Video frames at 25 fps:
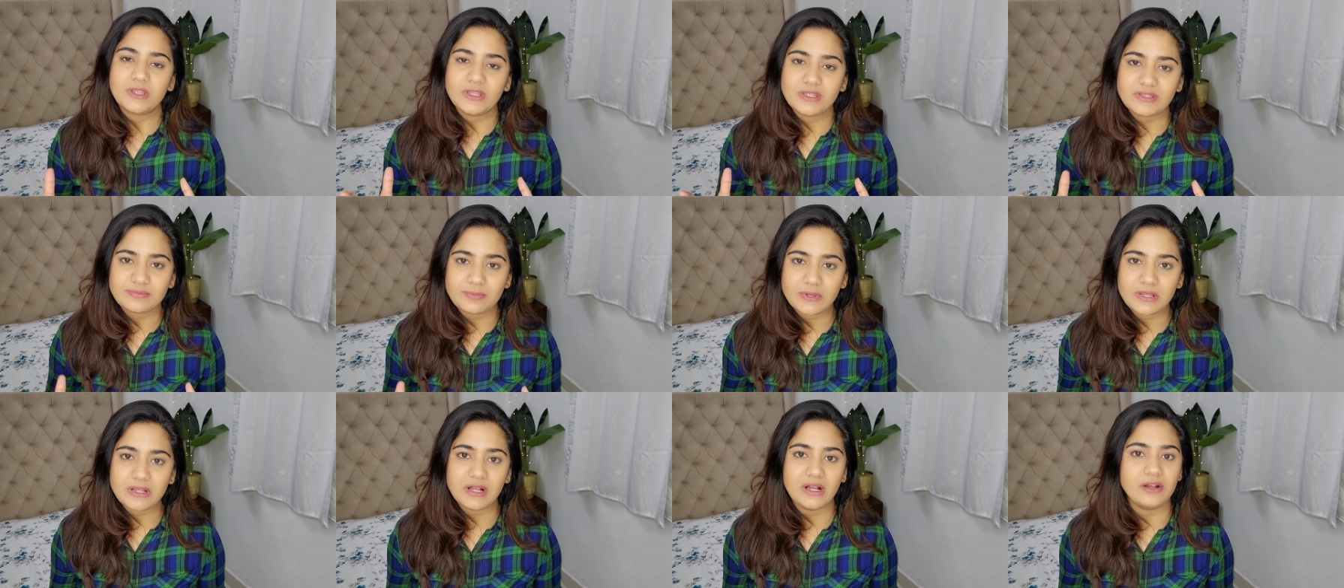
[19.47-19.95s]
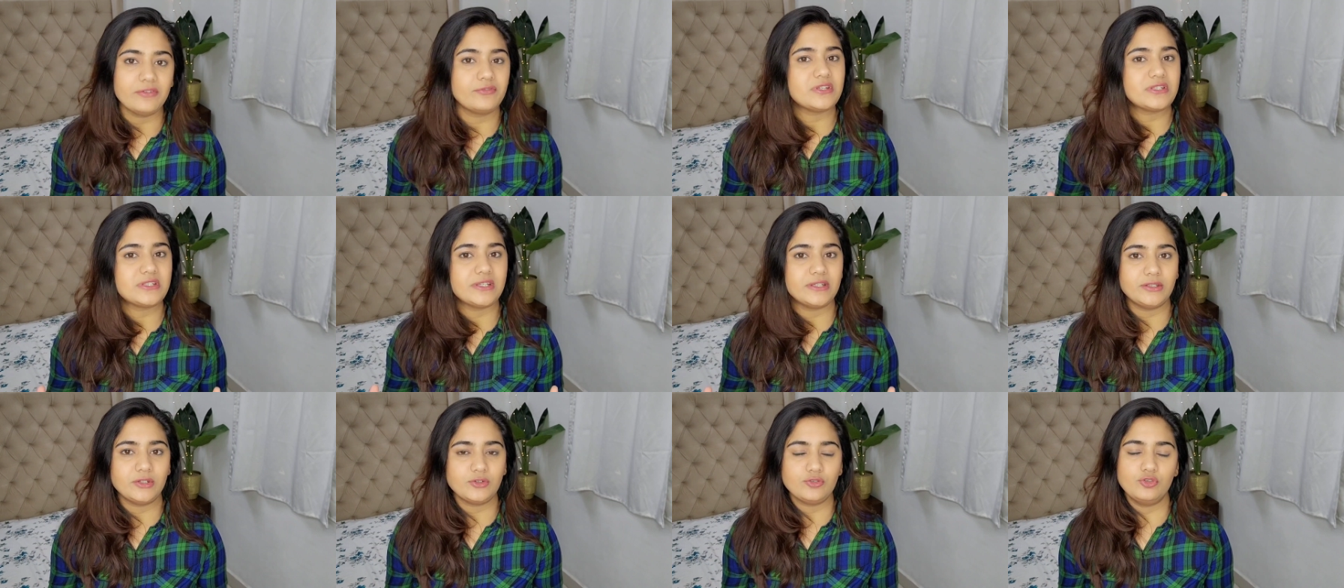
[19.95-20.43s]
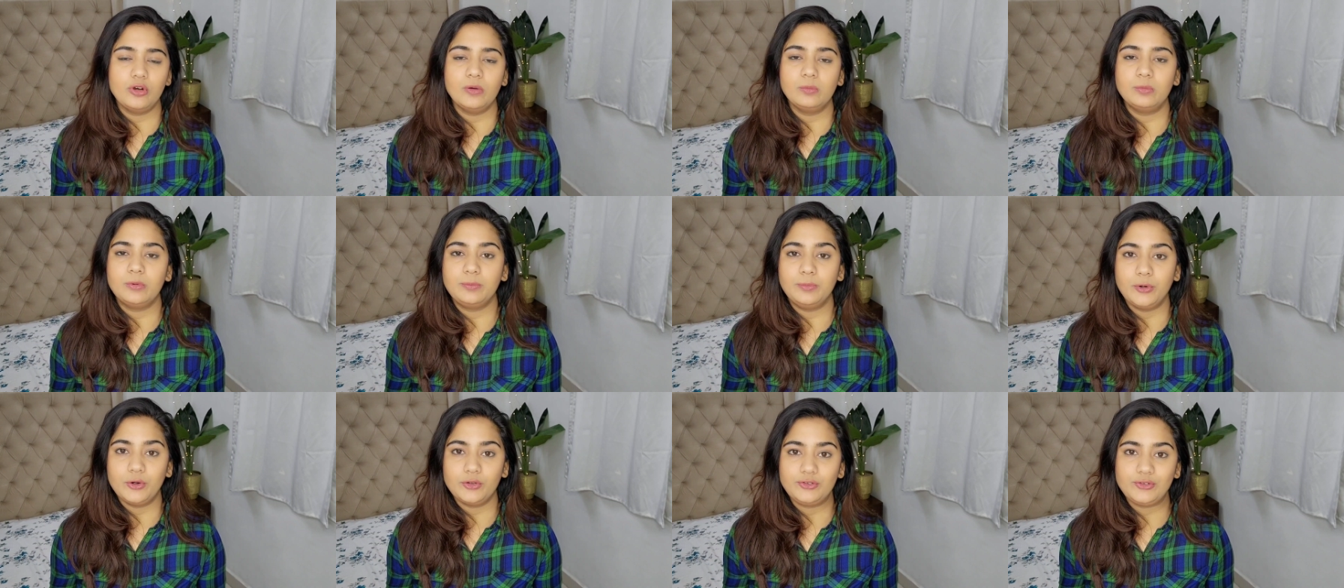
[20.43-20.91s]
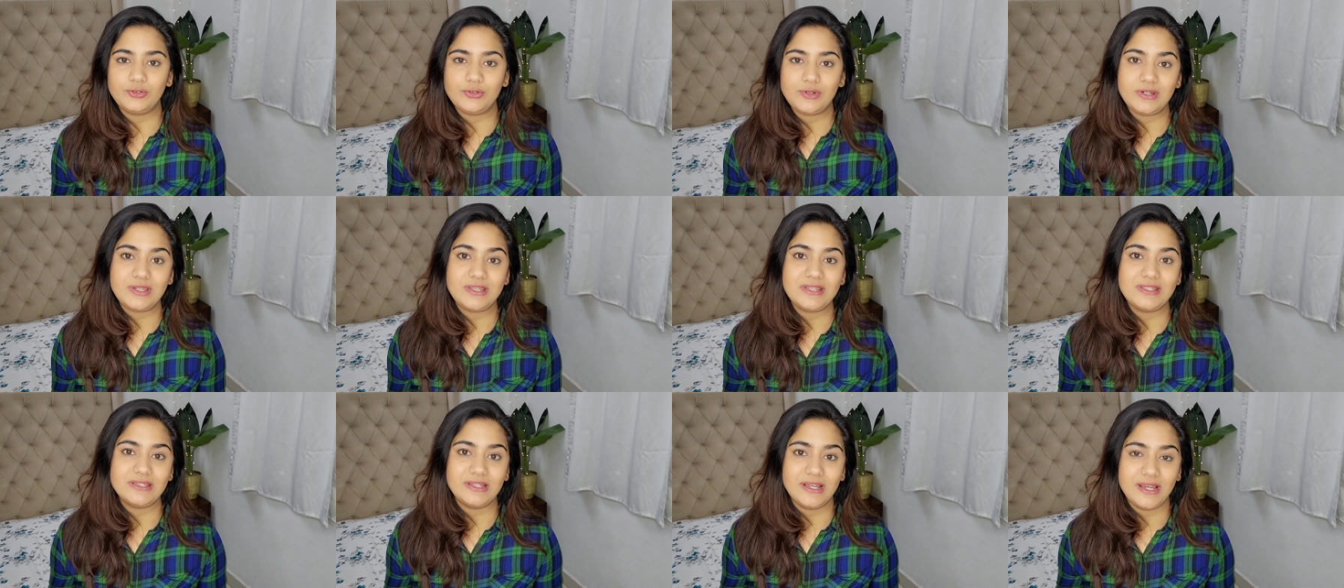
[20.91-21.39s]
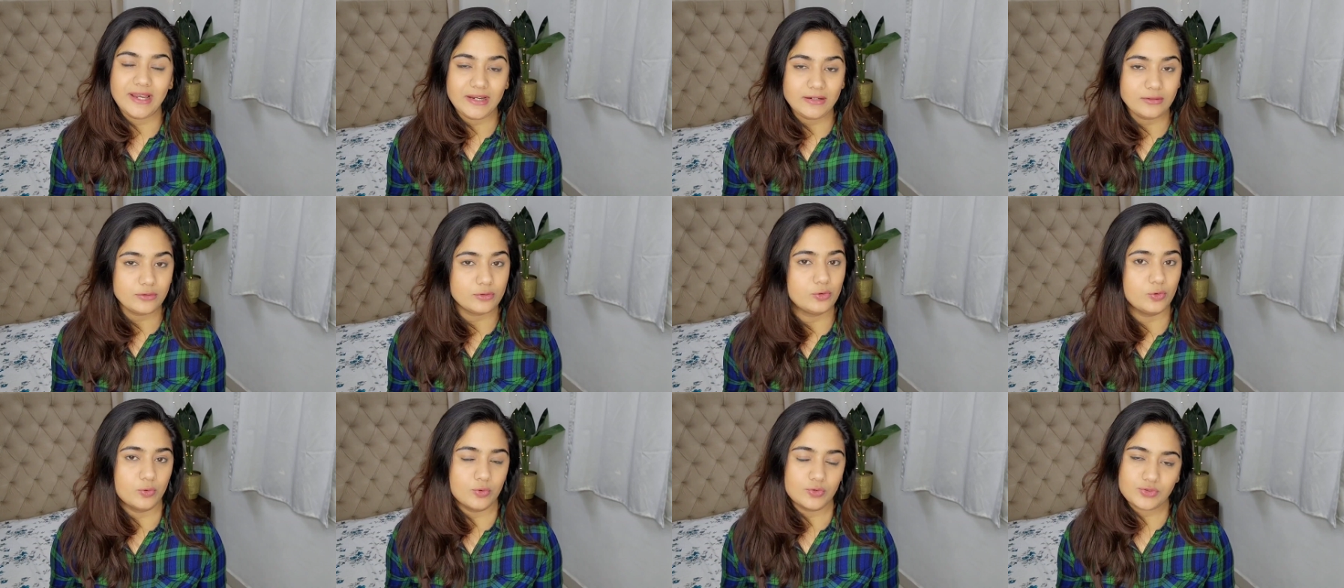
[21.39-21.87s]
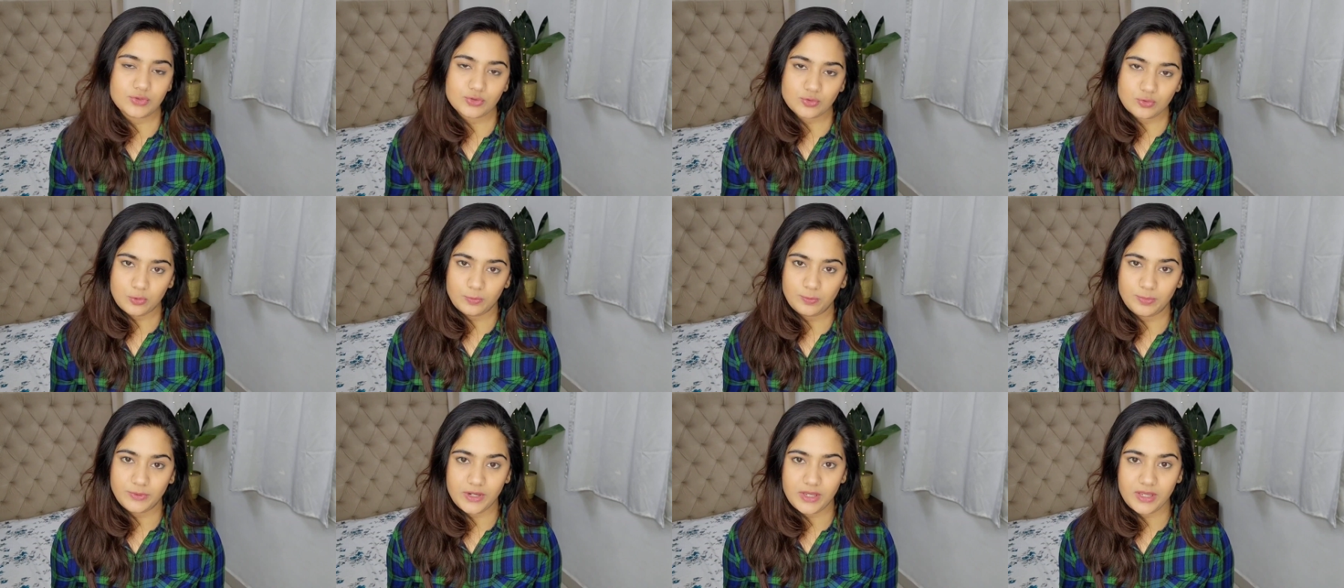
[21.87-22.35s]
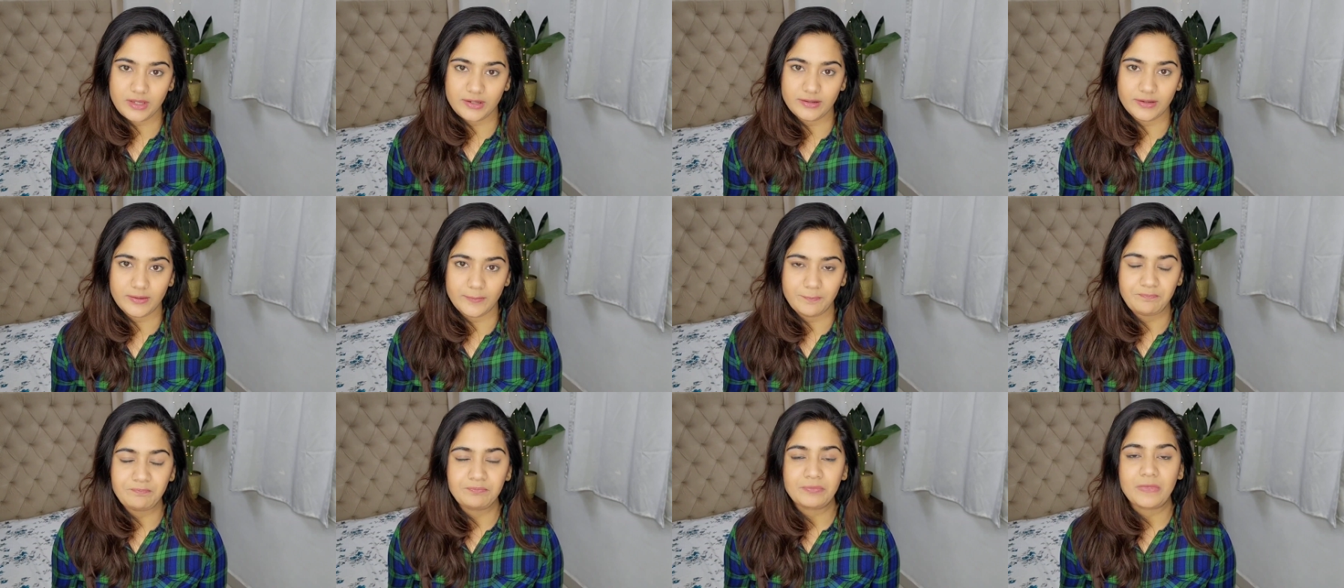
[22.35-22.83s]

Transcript: इसमें काफ़ी ज़्यादा जॉब अपॉर्चुनिटीज़ एंड ग्रोथ स्कोप रहेगा